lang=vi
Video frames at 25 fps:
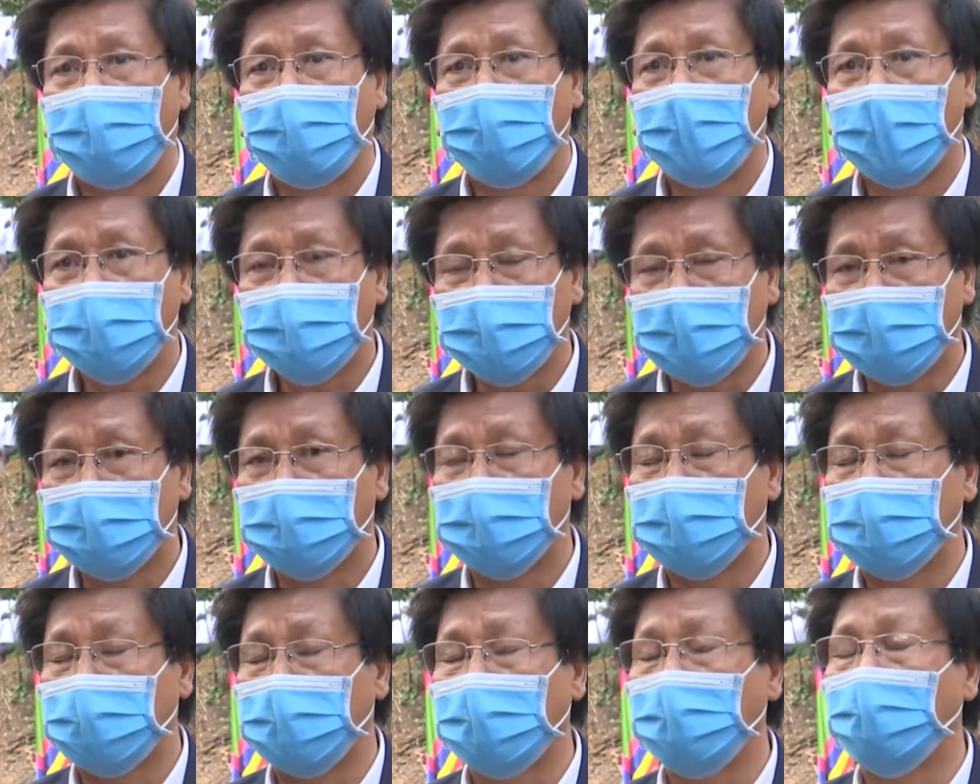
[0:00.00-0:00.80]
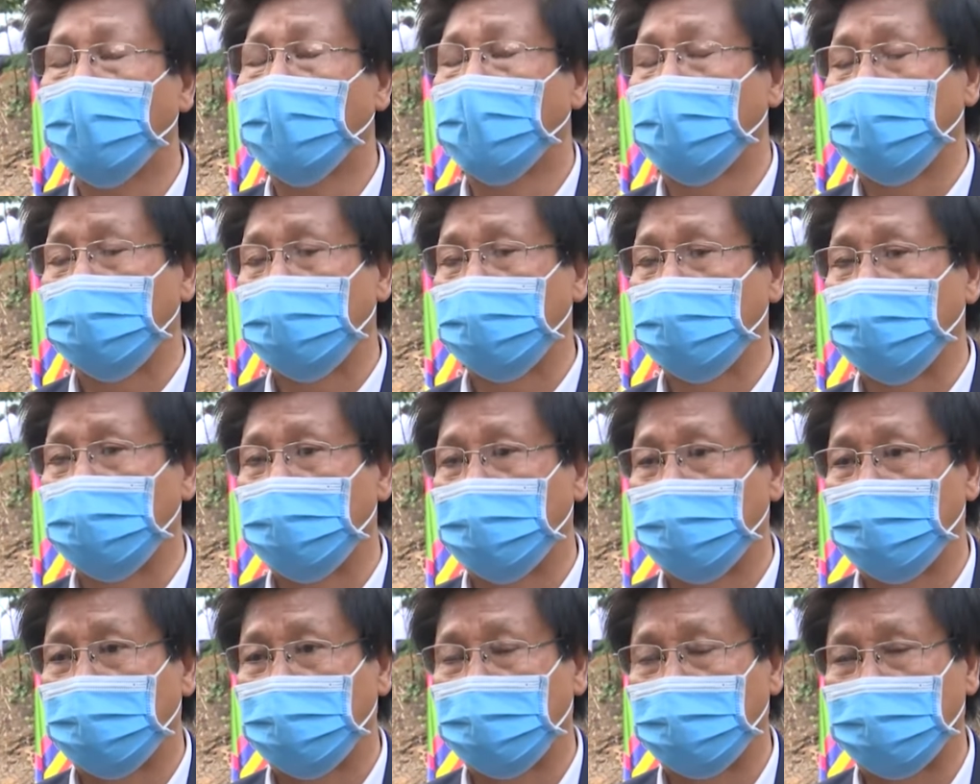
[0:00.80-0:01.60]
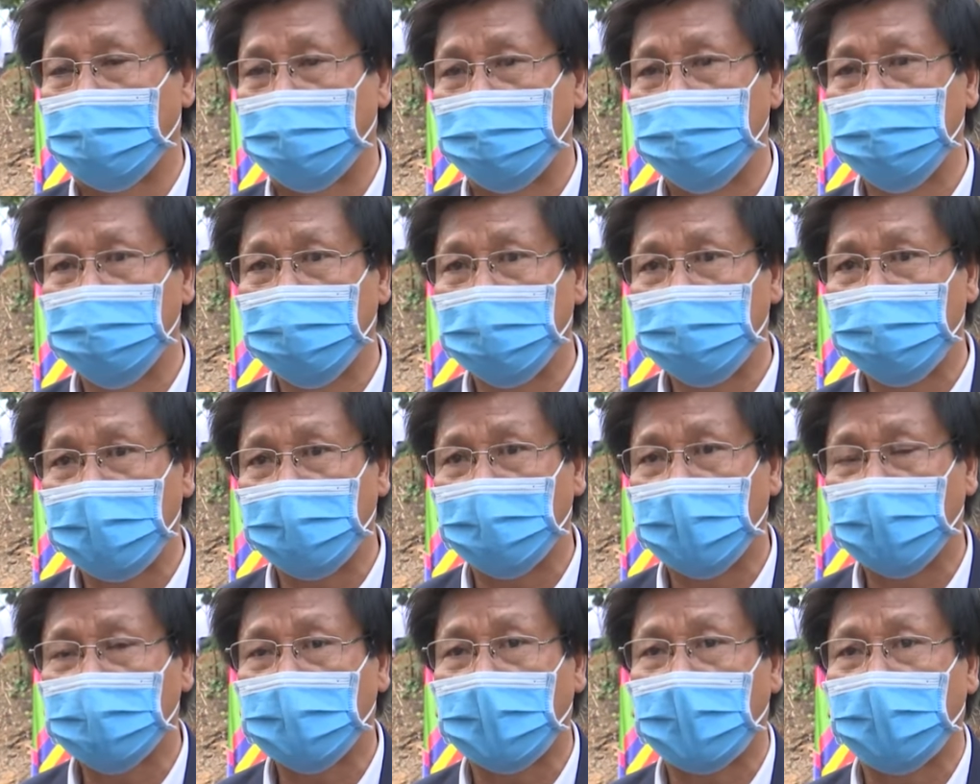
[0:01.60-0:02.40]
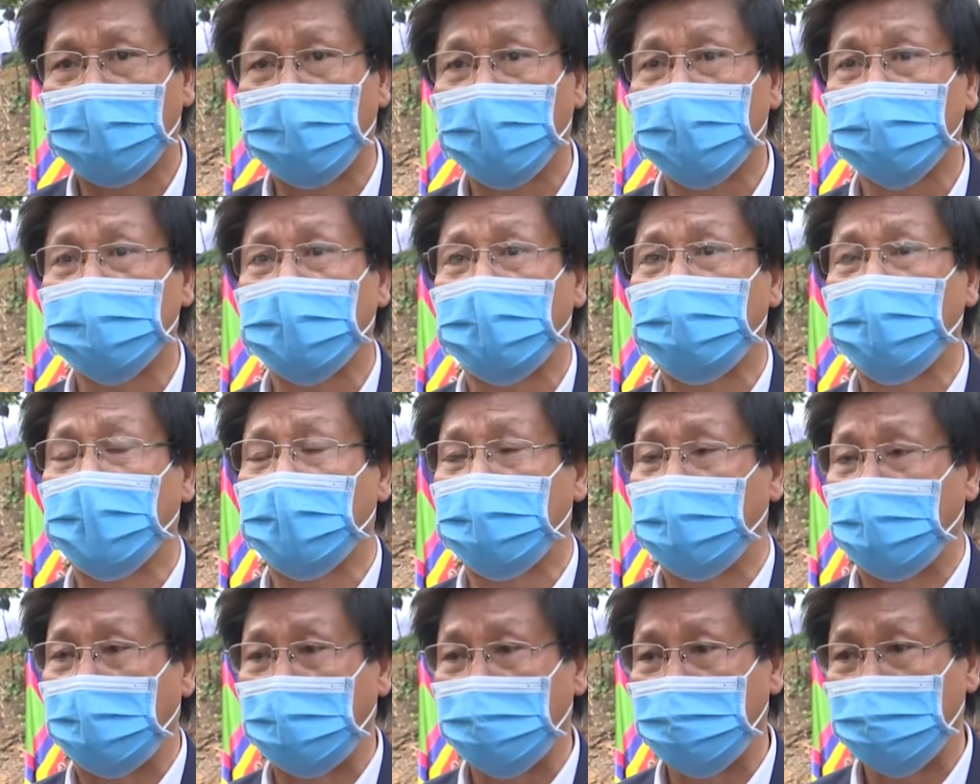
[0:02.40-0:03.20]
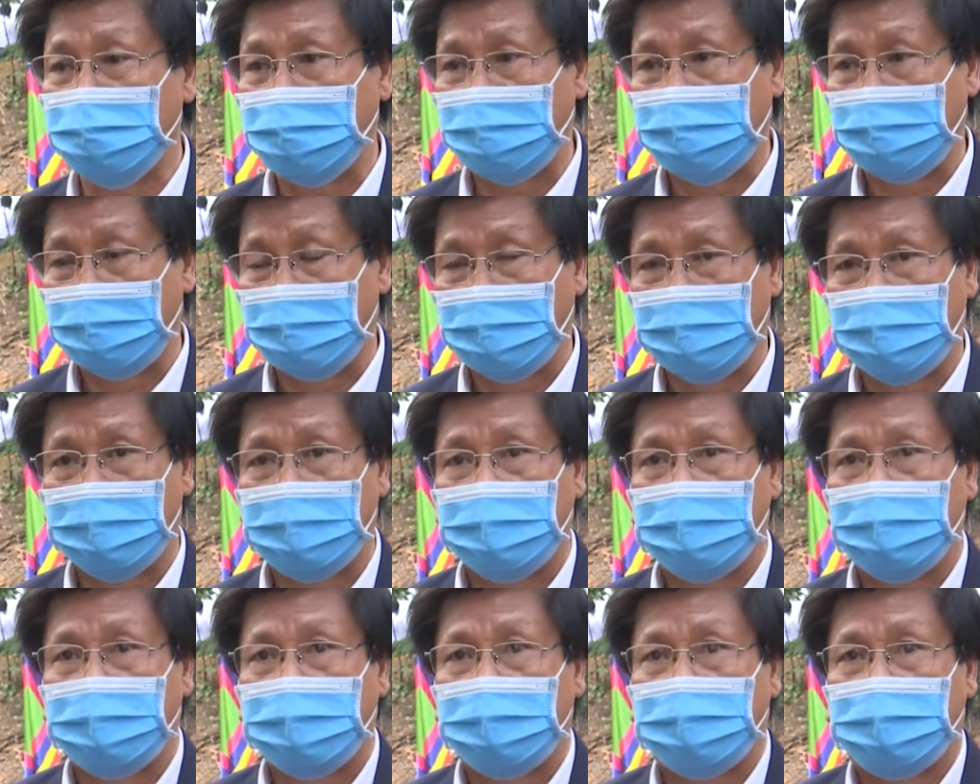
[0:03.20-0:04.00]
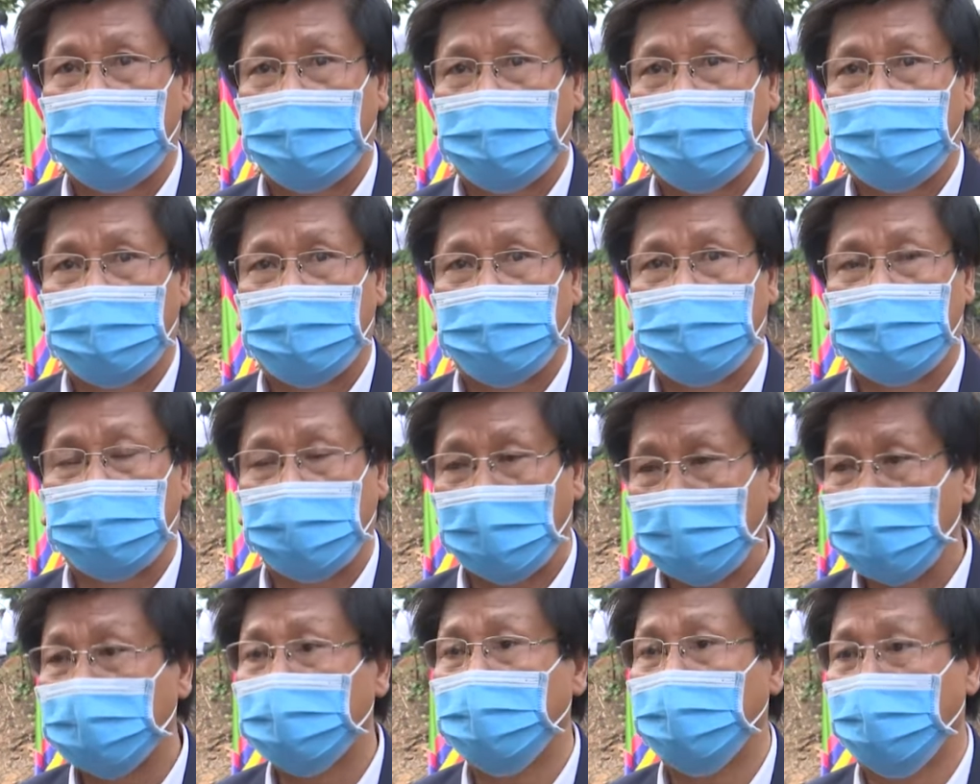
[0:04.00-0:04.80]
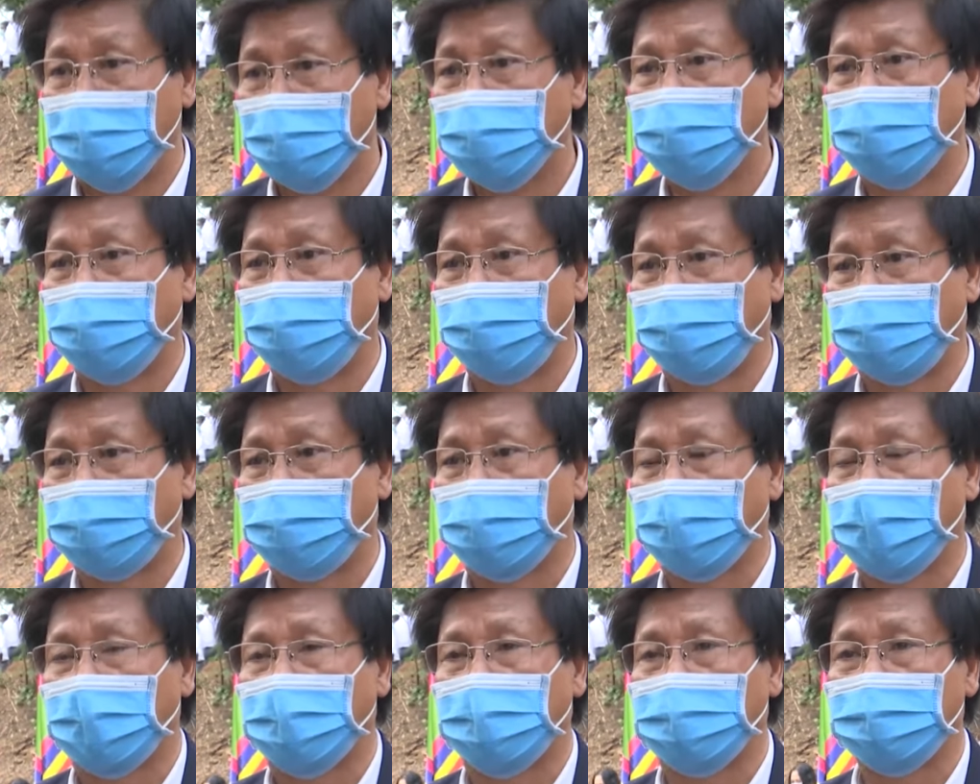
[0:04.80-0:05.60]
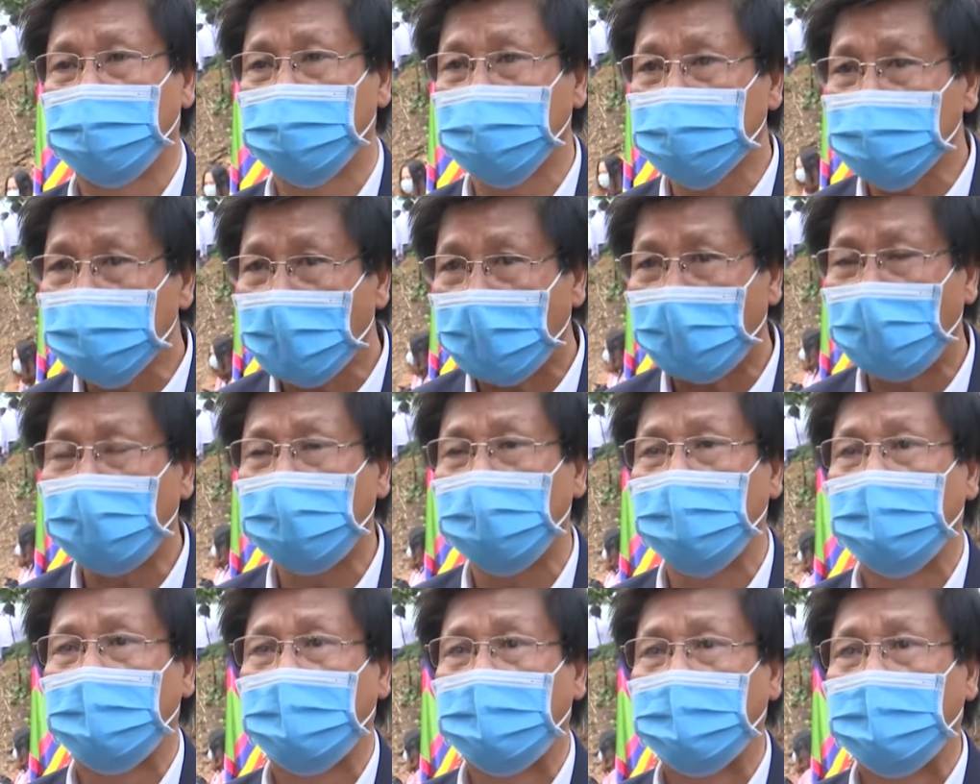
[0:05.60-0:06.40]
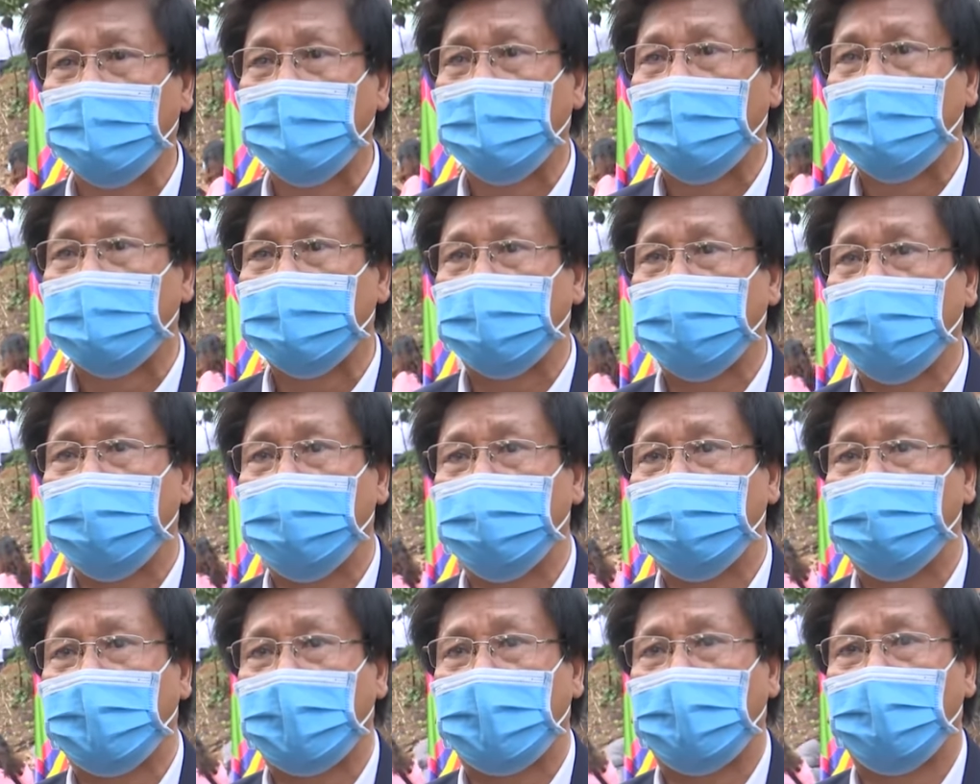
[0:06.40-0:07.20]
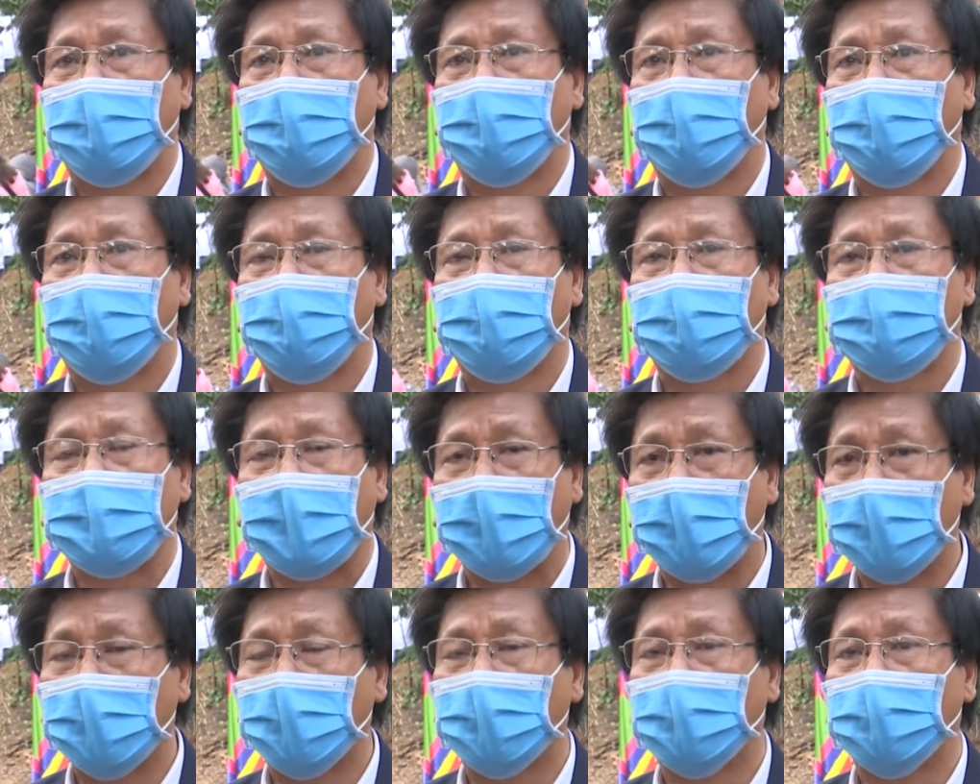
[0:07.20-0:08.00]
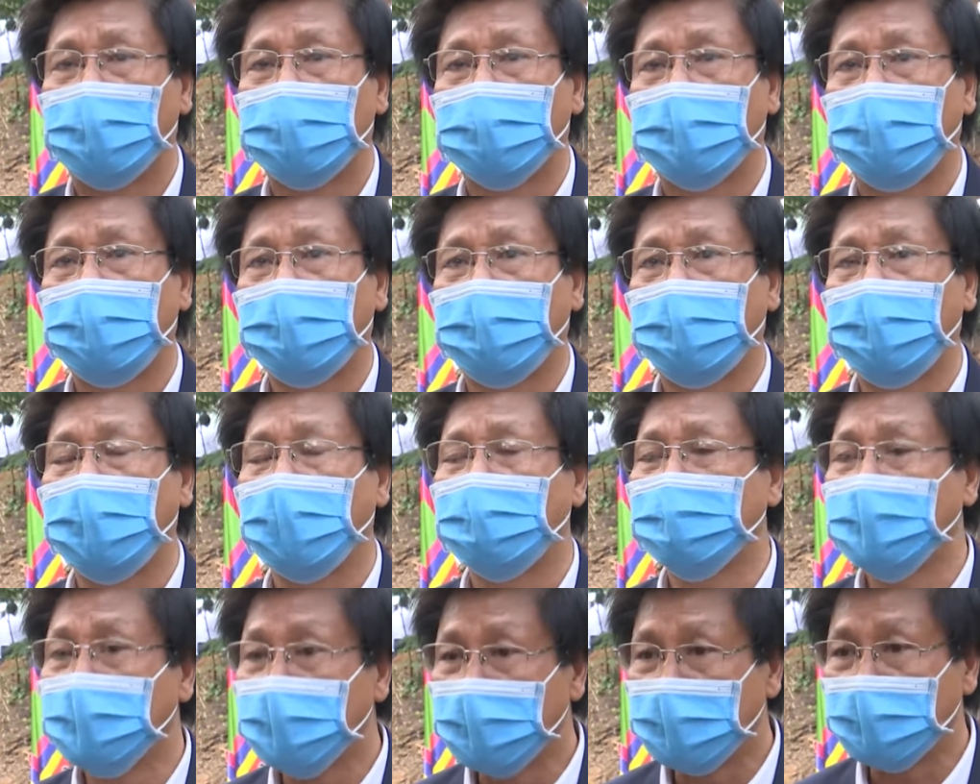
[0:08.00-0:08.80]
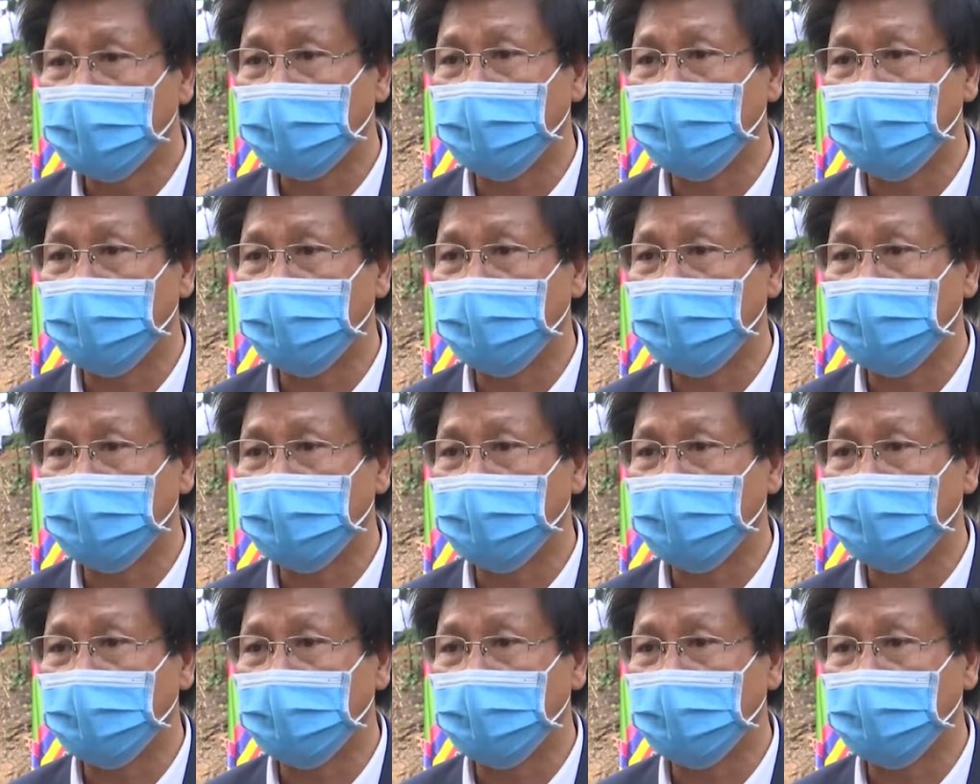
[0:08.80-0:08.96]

trong quá trình khai quật à, đưa về bảo tàng để thất chăm Đà Nẵng à, khá là nhiều. Trước đó thì vào đầu thế kỷ 20